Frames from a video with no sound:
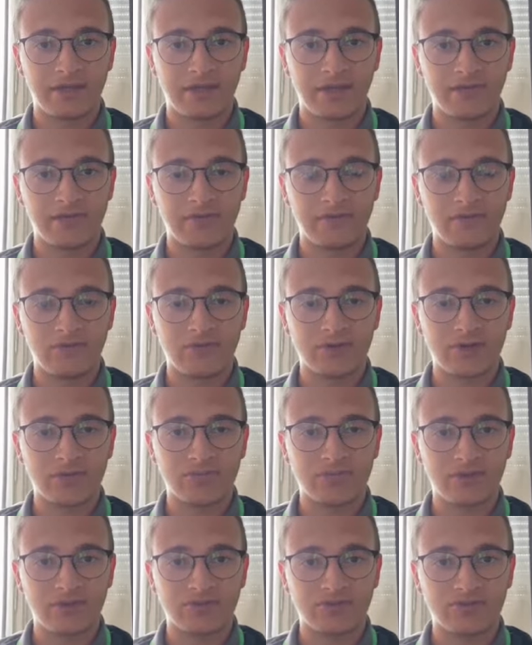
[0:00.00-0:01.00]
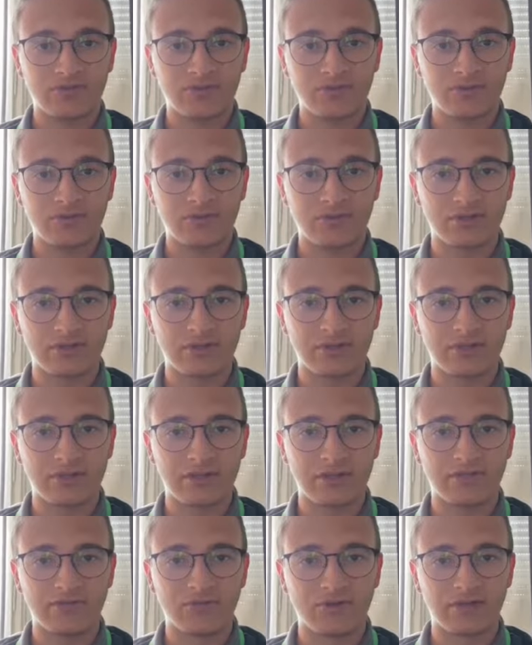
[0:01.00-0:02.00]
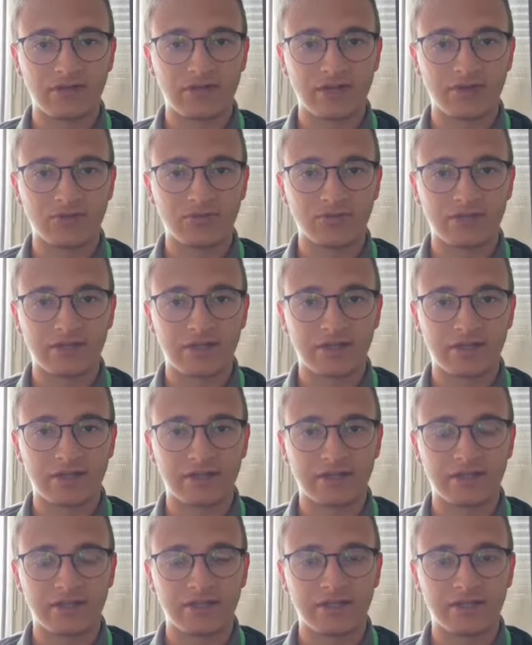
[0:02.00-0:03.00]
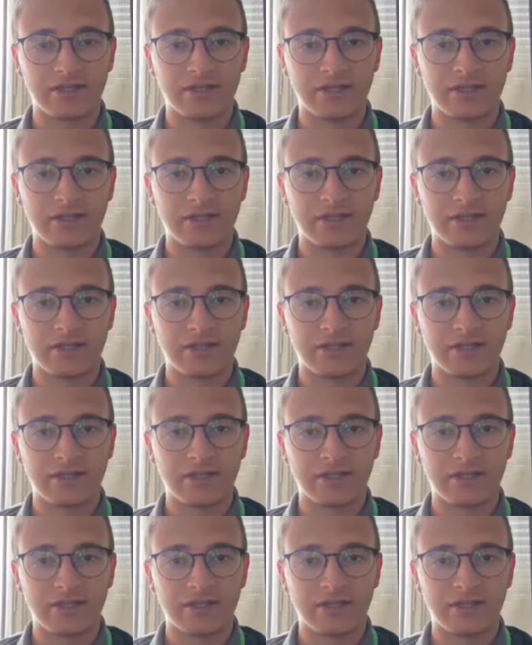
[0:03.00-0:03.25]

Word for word: aveva quella passione di voler aiutare